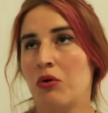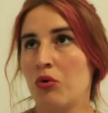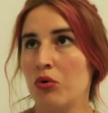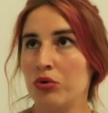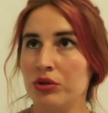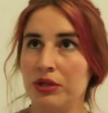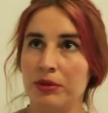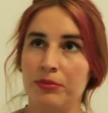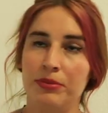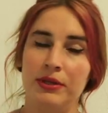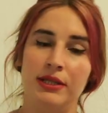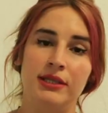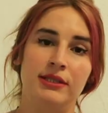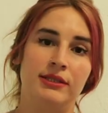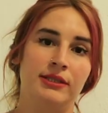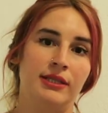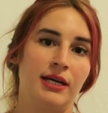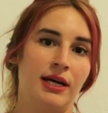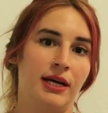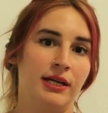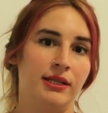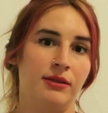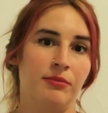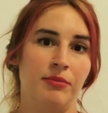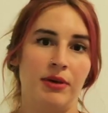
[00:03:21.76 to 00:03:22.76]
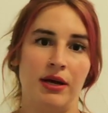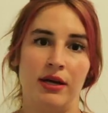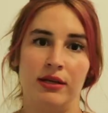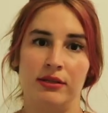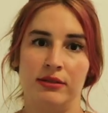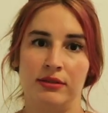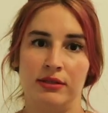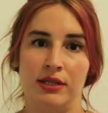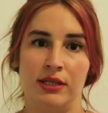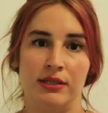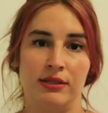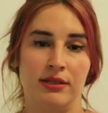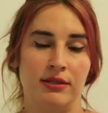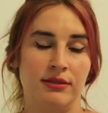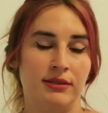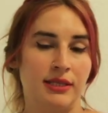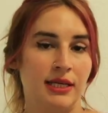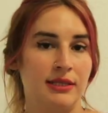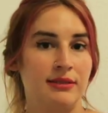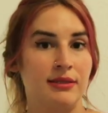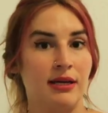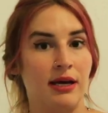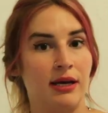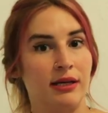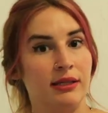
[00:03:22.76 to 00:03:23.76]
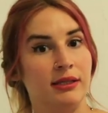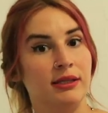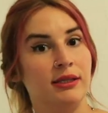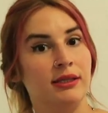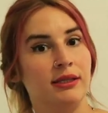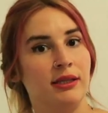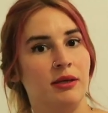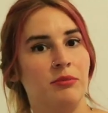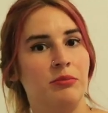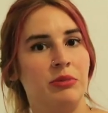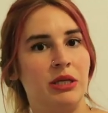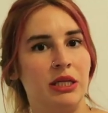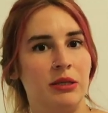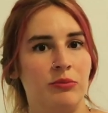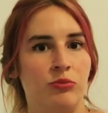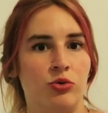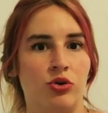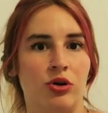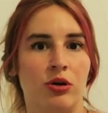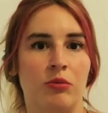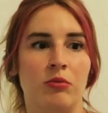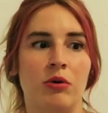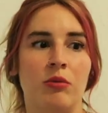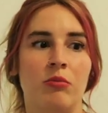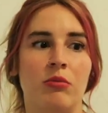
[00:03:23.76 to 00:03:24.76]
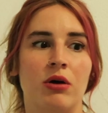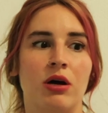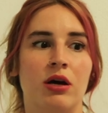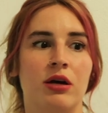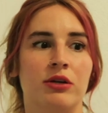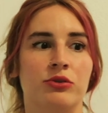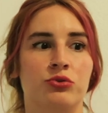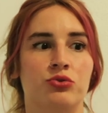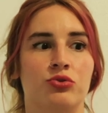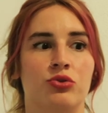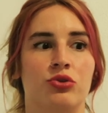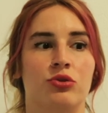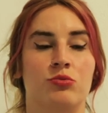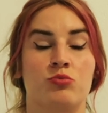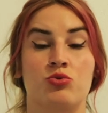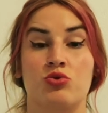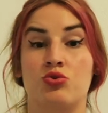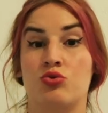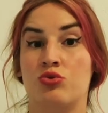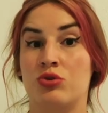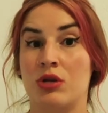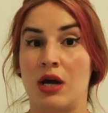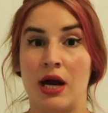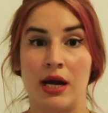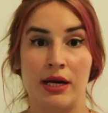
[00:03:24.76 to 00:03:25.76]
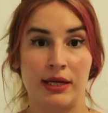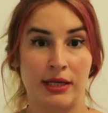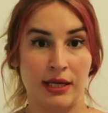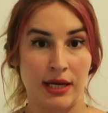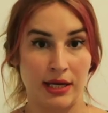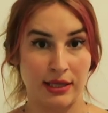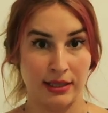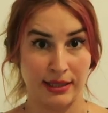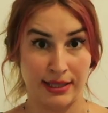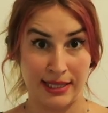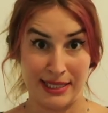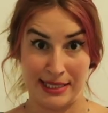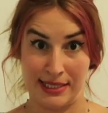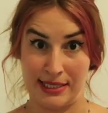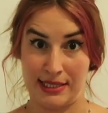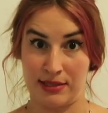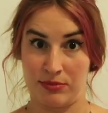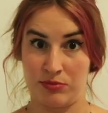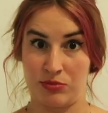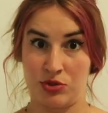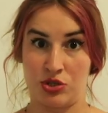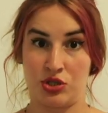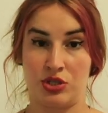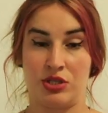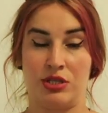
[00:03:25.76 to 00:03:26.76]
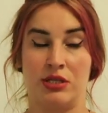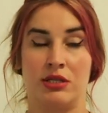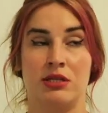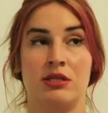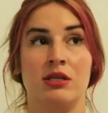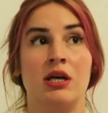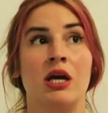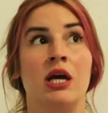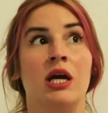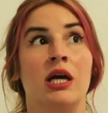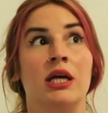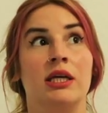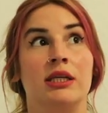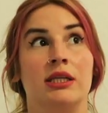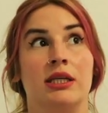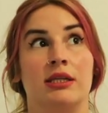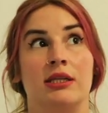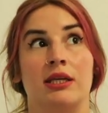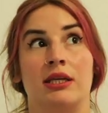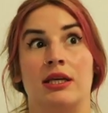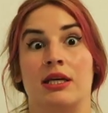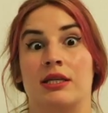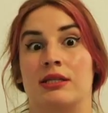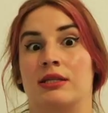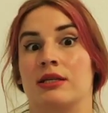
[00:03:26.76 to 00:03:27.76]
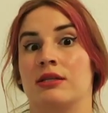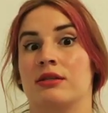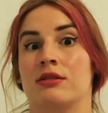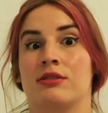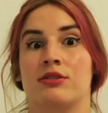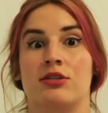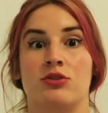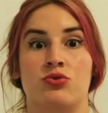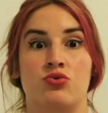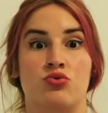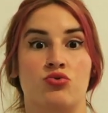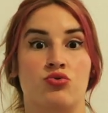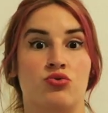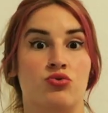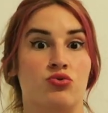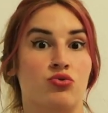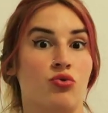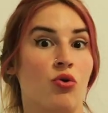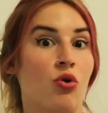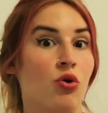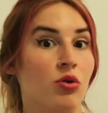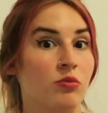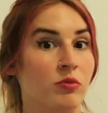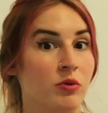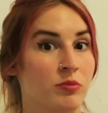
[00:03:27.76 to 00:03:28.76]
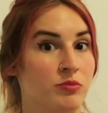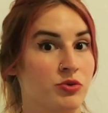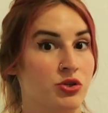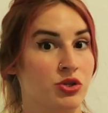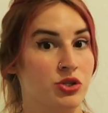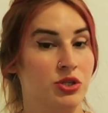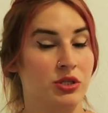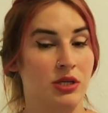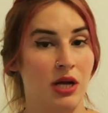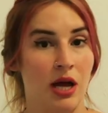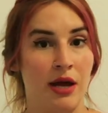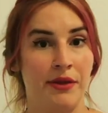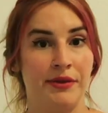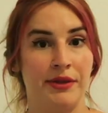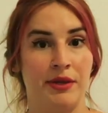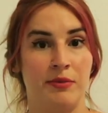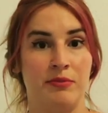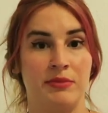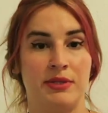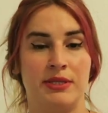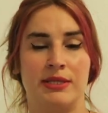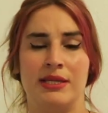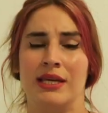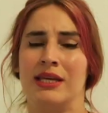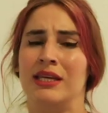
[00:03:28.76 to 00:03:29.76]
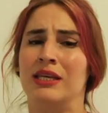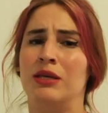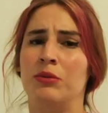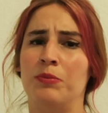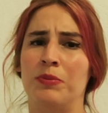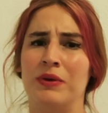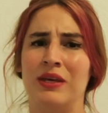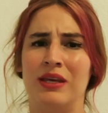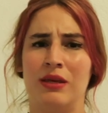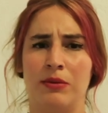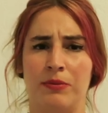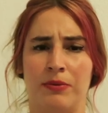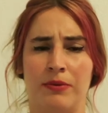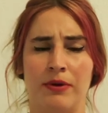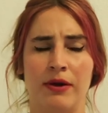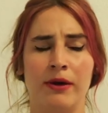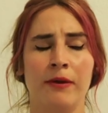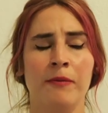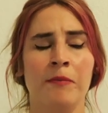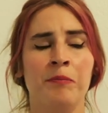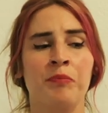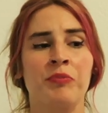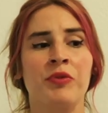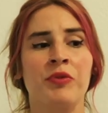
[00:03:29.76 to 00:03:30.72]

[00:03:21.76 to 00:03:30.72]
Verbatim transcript: olabilir yani ben hani detaylı yine bilmiyorum ama atıyorum süt erken kesilmiştir ya da yeterince süt olmamıştır annemizde gibi gibi.